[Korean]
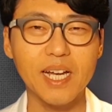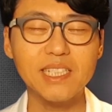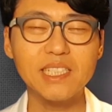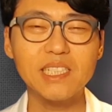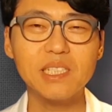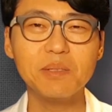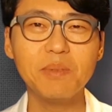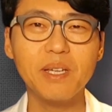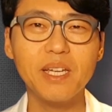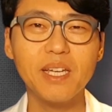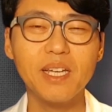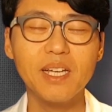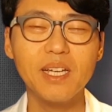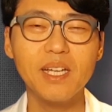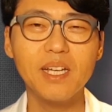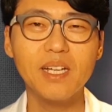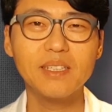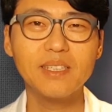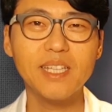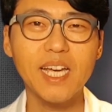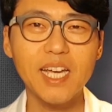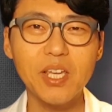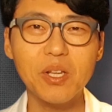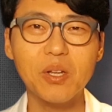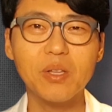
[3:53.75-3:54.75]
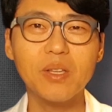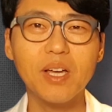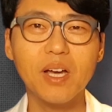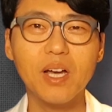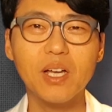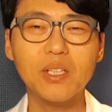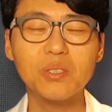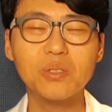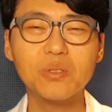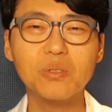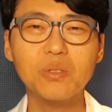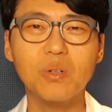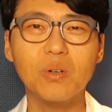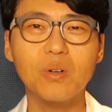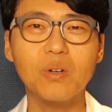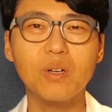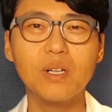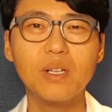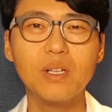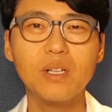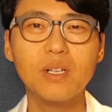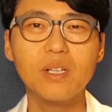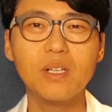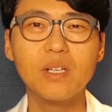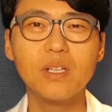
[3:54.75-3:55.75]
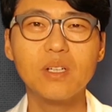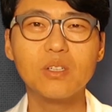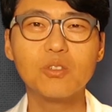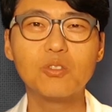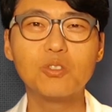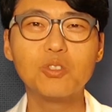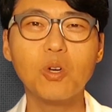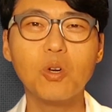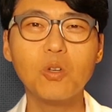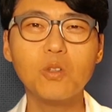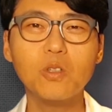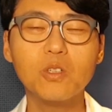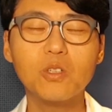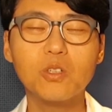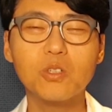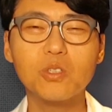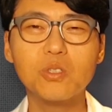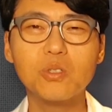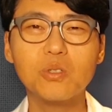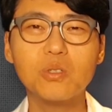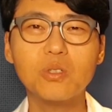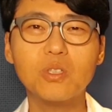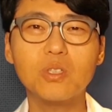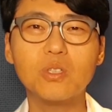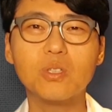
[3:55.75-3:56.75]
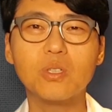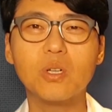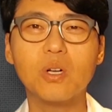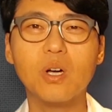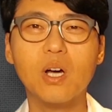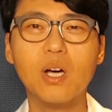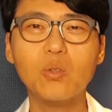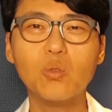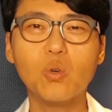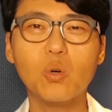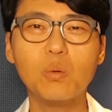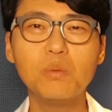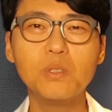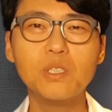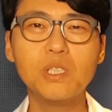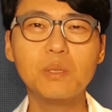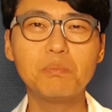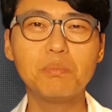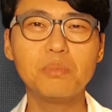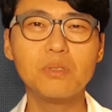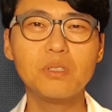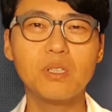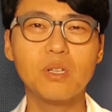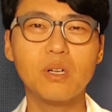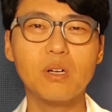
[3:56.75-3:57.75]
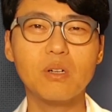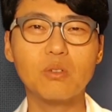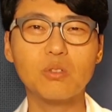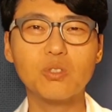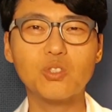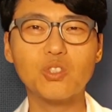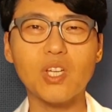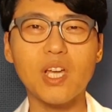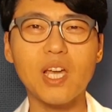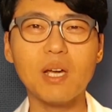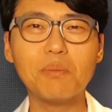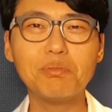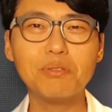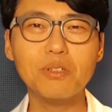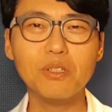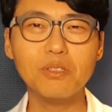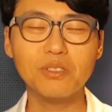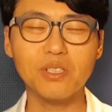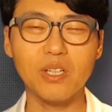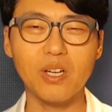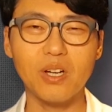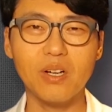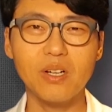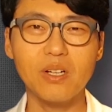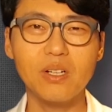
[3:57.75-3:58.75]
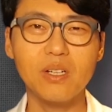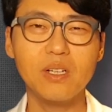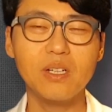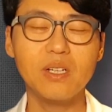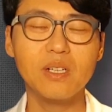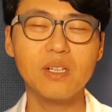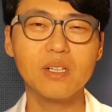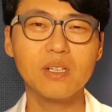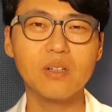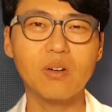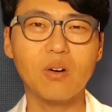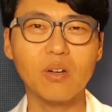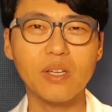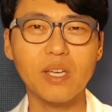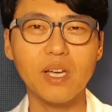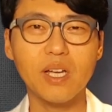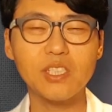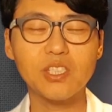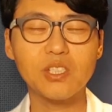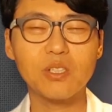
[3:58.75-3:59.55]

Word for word: 아침에 딱 일어나가지고 굳어있는 근육을 한 5분, 10분 들여갖고 쫙 풀었어요. 그러니까 어깨가